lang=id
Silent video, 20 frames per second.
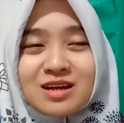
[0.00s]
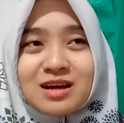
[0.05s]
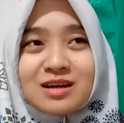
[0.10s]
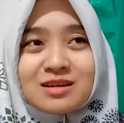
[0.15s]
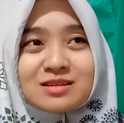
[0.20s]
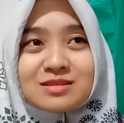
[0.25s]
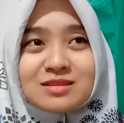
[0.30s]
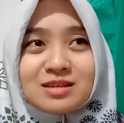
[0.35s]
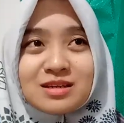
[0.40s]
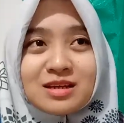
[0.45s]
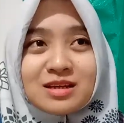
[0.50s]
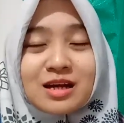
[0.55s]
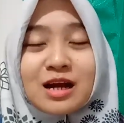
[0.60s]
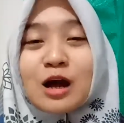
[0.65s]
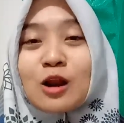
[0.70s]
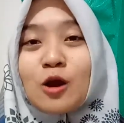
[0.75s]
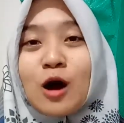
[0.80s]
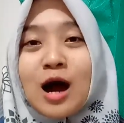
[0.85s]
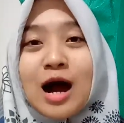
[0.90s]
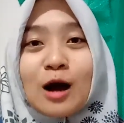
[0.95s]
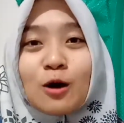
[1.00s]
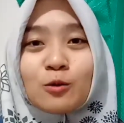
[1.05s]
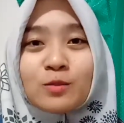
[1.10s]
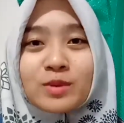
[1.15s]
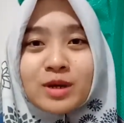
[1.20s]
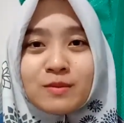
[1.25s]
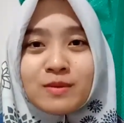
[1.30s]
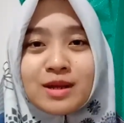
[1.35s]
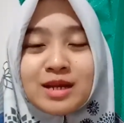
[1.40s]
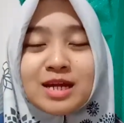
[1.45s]
nggak sih kalau aku
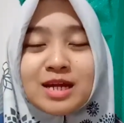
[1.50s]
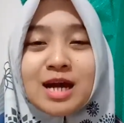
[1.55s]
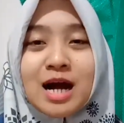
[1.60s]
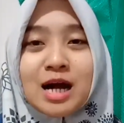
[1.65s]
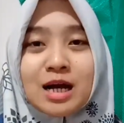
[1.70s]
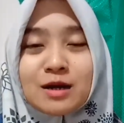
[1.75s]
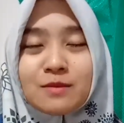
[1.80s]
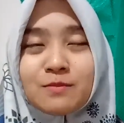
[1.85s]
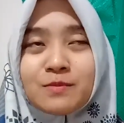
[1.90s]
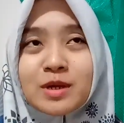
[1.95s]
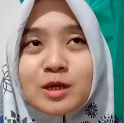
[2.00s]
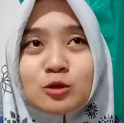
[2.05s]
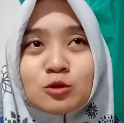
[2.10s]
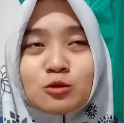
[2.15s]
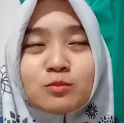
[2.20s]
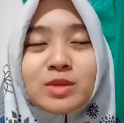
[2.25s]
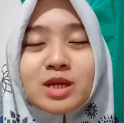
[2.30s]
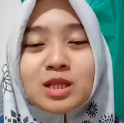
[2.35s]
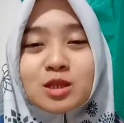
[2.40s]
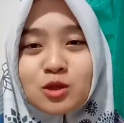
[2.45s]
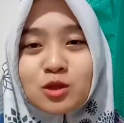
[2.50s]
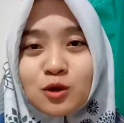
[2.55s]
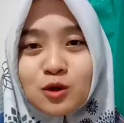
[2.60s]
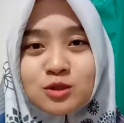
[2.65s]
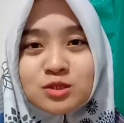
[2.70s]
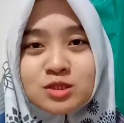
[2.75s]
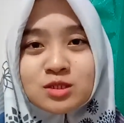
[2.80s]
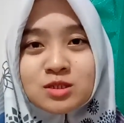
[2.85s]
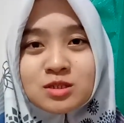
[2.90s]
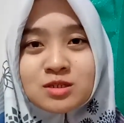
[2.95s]
pribadi nganggep itu
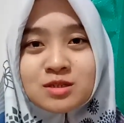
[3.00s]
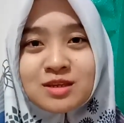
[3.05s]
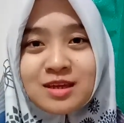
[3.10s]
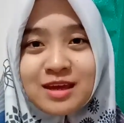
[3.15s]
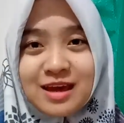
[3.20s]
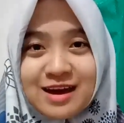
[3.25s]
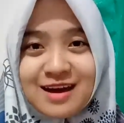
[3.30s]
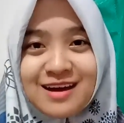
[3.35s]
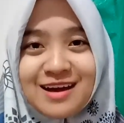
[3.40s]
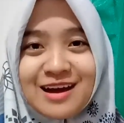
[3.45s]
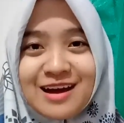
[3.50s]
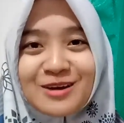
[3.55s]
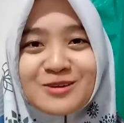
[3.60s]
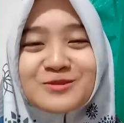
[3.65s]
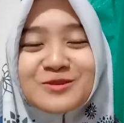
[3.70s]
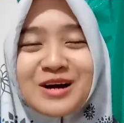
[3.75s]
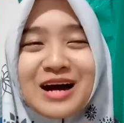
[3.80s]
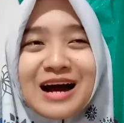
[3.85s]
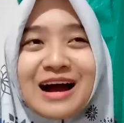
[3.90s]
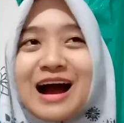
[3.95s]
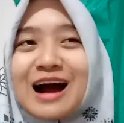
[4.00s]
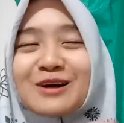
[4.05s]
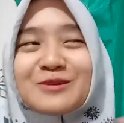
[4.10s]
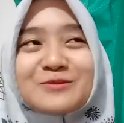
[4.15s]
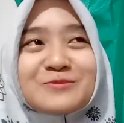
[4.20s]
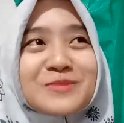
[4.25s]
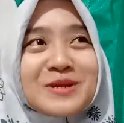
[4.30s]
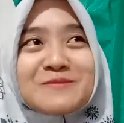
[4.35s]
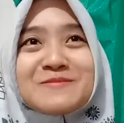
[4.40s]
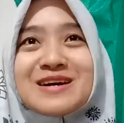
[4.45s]
mitos ya aku
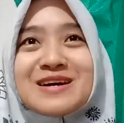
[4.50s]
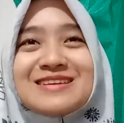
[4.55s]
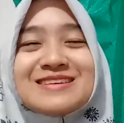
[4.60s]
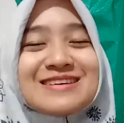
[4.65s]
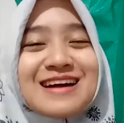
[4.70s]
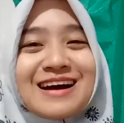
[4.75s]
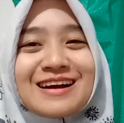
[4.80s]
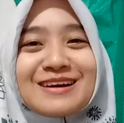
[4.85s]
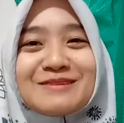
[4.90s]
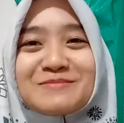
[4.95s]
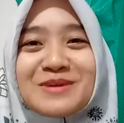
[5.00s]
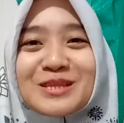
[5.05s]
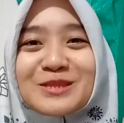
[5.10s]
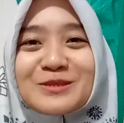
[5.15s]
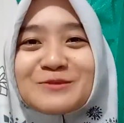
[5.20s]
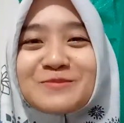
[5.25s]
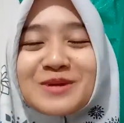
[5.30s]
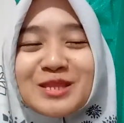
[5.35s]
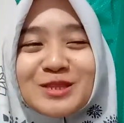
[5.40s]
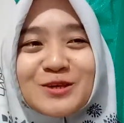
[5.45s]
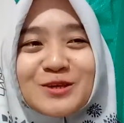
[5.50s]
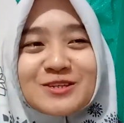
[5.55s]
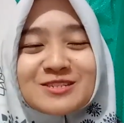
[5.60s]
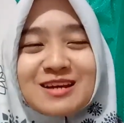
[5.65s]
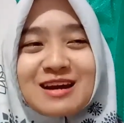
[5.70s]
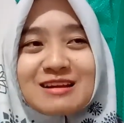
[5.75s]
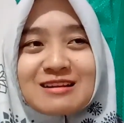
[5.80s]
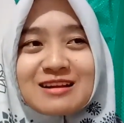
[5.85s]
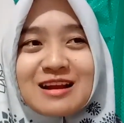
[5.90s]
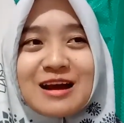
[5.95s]
aku pribadi nganggep itu mitos
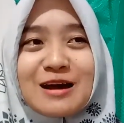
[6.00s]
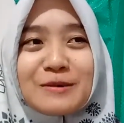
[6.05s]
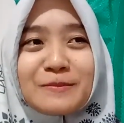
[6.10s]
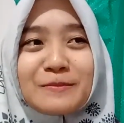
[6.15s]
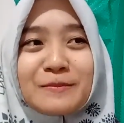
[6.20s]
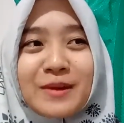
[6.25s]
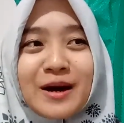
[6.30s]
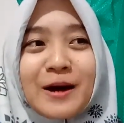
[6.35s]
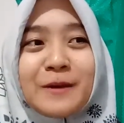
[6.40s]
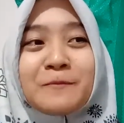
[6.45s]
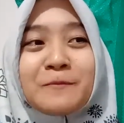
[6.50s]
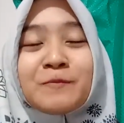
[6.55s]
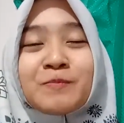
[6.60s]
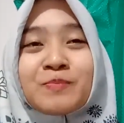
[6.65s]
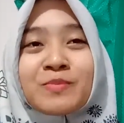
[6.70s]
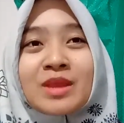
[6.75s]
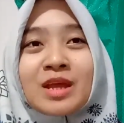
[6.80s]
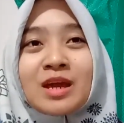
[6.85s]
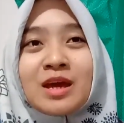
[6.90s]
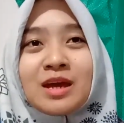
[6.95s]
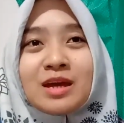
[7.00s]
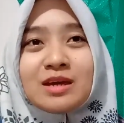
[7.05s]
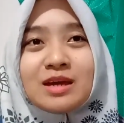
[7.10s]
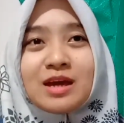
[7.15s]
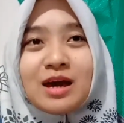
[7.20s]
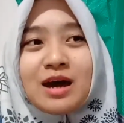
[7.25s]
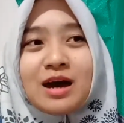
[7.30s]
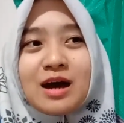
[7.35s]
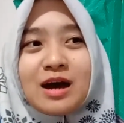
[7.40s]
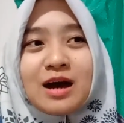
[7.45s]
karena apa
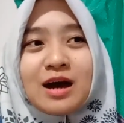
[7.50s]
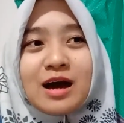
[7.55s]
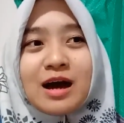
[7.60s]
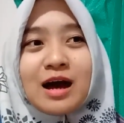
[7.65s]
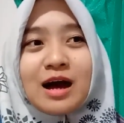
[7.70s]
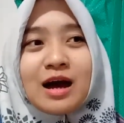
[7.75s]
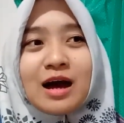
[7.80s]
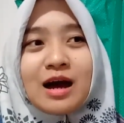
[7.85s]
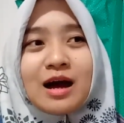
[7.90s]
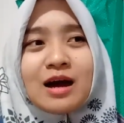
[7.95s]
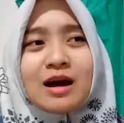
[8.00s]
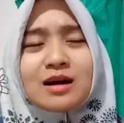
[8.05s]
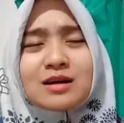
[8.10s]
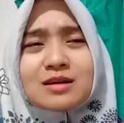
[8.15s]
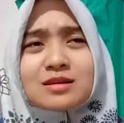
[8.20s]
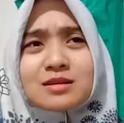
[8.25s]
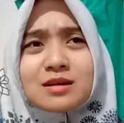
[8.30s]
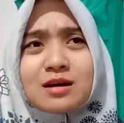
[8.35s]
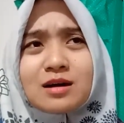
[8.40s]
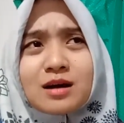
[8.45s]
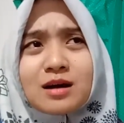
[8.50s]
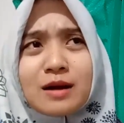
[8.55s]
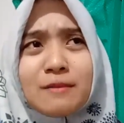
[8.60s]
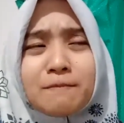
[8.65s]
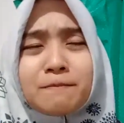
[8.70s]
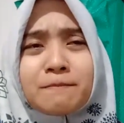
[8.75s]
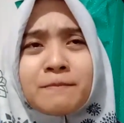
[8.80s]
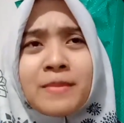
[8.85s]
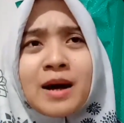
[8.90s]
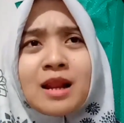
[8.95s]
ya
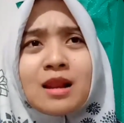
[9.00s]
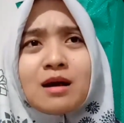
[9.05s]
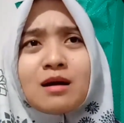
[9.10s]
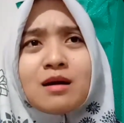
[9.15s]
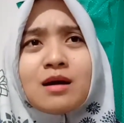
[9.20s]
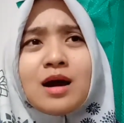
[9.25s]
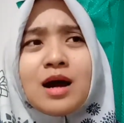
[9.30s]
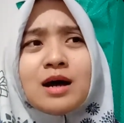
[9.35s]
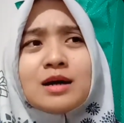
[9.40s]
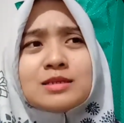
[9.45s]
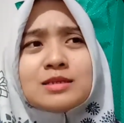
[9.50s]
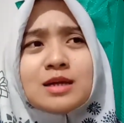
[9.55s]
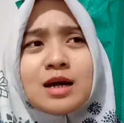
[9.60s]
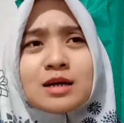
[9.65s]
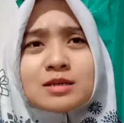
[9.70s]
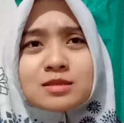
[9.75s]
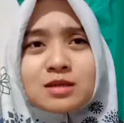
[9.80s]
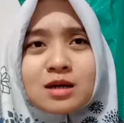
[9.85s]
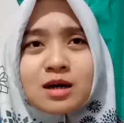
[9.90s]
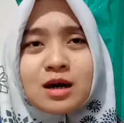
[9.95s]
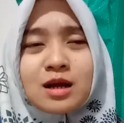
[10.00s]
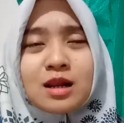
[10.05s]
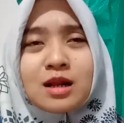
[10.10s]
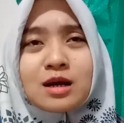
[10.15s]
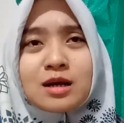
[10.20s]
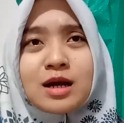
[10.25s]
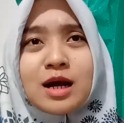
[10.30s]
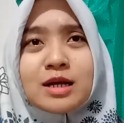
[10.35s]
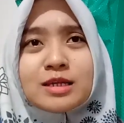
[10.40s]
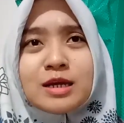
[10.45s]
gempal enggaknya, sekel
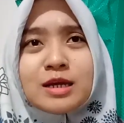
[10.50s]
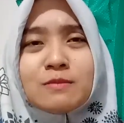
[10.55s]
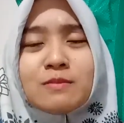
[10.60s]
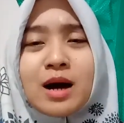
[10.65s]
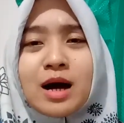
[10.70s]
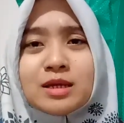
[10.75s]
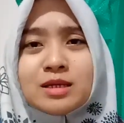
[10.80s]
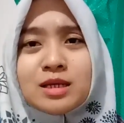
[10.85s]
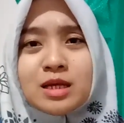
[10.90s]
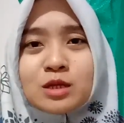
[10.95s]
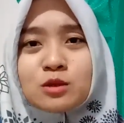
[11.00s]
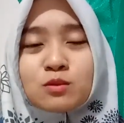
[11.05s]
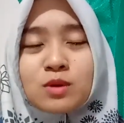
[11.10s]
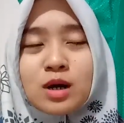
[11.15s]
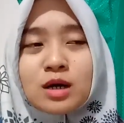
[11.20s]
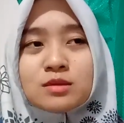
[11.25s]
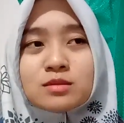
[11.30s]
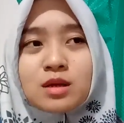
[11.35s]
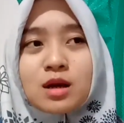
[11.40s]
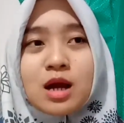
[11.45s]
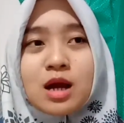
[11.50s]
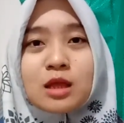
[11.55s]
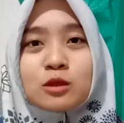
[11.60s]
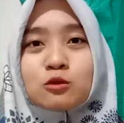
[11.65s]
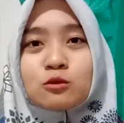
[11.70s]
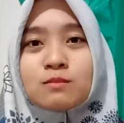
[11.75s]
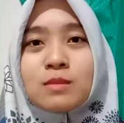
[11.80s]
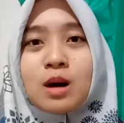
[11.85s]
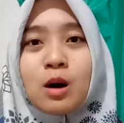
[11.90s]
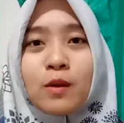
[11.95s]
enggaknya bayi itu kan
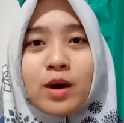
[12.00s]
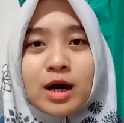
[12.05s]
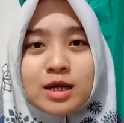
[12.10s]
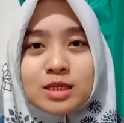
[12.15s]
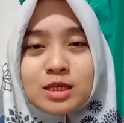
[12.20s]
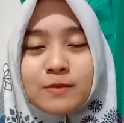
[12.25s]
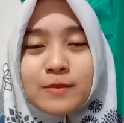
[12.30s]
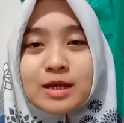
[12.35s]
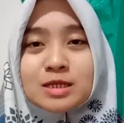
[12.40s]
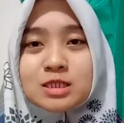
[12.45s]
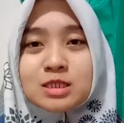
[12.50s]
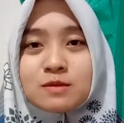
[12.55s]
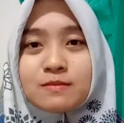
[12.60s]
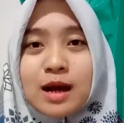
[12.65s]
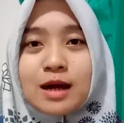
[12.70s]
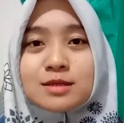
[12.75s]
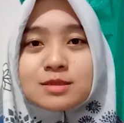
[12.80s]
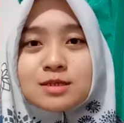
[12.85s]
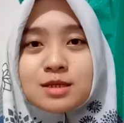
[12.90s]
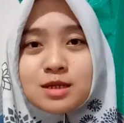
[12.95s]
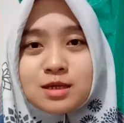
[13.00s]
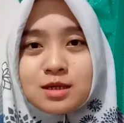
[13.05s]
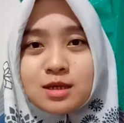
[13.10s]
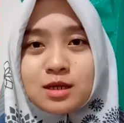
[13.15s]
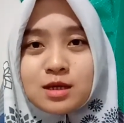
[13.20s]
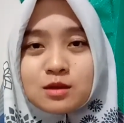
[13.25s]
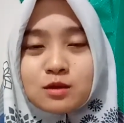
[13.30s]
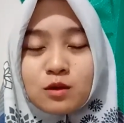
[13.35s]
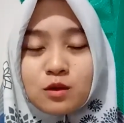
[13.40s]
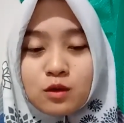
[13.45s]
tergantung bawaannya
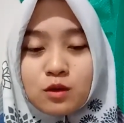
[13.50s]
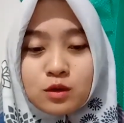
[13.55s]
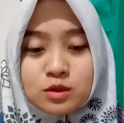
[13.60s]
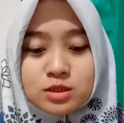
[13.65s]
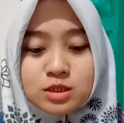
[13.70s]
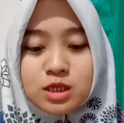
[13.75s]
masing-masing gitu loh.